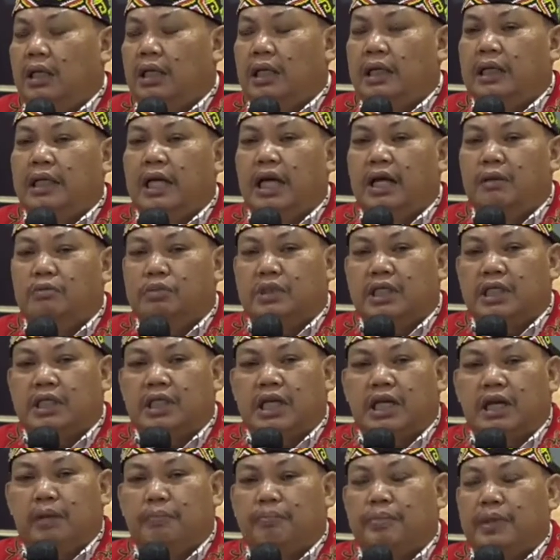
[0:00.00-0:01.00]
di dalam
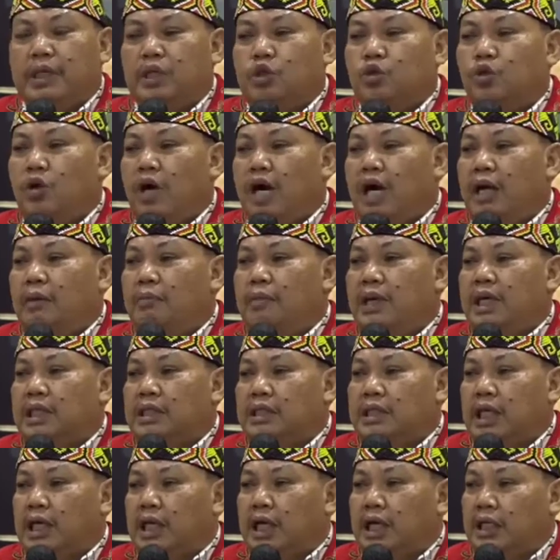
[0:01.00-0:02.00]
sejarah perjuangan
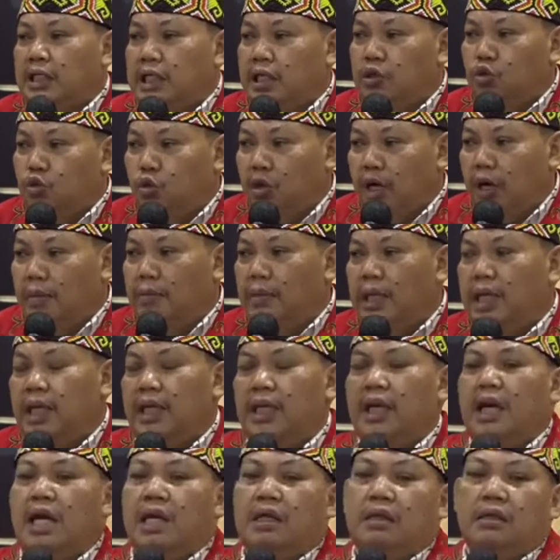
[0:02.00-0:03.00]
bangsa kita juga
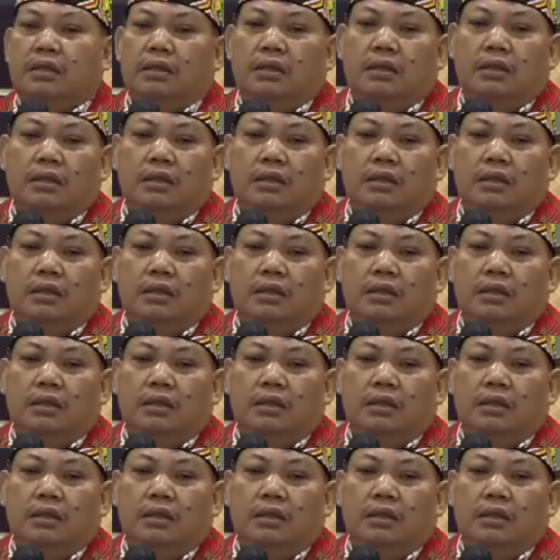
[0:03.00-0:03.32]
melihat